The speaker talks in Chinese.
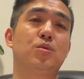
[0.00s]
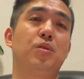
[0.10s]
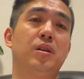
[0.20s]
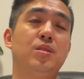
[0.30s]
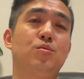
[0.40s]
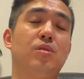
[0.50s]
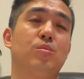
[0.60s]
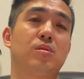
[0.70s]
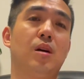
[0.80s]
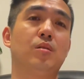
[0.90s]
全英俱乐
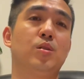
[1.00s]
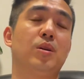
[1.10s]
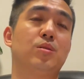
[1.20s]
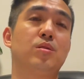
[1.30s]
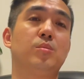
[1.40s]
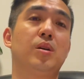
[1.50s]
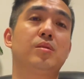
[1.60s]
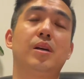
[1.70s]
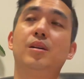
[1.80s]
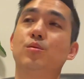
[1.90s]
部草地网球锦标
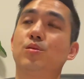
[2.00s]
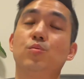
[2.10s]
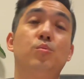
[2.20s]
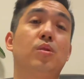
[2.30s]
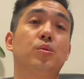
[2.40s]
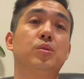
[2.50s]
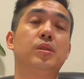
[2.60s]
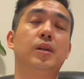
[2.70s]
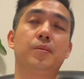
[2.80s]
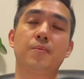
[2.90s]
赛啊，就是温布尔顿
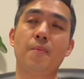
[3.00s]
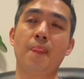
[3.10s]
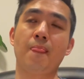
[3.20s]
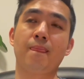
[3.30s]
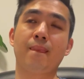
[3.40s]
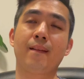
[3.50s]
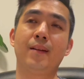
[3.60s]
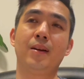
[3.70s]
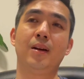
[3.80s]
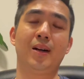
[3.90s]
啊，
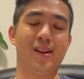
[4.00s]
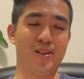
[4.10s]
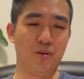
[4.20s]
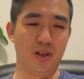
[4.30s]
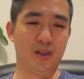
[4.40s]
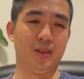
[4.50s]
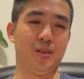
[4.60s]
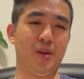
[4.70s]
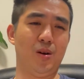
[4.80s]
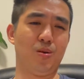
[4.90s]
很有可
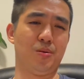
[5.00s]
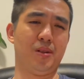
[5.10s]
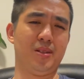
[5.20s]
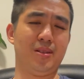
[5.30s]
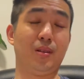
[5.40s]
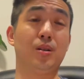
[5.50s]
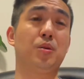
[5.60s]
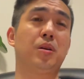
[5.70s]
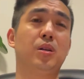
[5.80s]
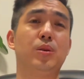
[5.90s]
能吧？我觉得以德
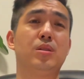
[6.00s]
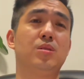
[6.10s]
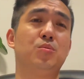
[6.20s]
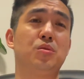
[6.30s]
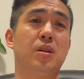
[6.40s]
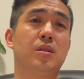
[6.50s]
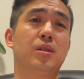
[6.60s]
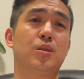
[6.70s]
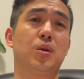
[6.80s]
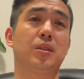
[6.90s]
约科维奇目前的这
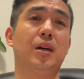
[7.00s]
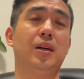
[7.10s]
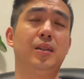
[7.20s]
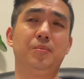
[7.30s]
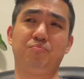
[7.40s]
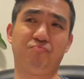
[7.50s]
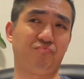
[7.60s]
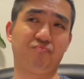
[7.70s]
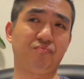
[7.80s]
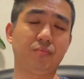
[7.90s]
个状态啊，
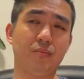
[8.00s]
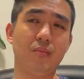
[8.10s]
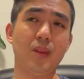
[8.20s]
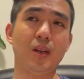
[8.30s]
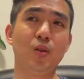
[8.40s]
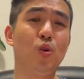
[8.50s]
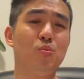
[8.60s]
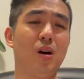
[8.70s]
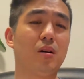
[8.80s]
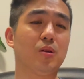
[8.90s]
弄
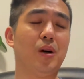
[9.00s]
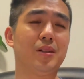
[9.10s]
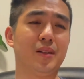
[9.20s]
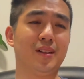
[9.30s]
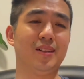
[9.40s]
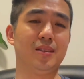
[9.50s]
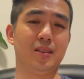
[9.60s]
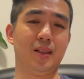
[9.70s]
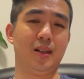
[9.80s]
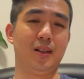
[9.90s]
不好的话，这个。
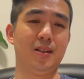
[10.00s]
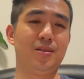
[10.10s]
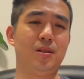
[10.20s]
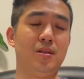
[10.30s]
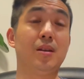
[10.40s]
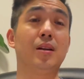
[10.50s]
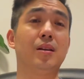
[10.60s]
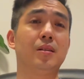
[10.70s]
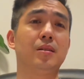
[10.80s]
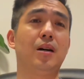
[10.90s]
今年
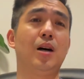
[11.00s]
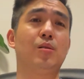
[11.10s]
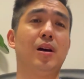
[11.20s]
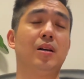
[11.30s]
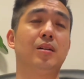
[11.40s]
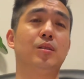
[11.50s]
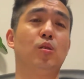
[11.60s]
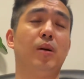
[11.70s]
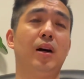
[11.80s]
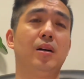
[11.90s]
还有两个对
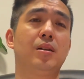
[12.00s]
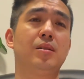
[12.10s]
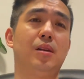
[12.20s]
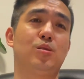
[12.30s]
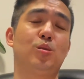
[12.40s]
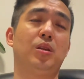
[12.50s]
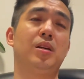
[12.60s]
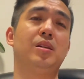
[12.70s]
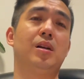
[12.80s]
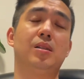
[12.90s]
吧？再收他
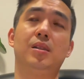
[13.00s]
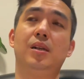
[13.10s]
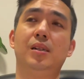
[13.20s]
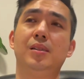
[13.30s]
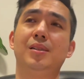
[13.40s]
一两个啊？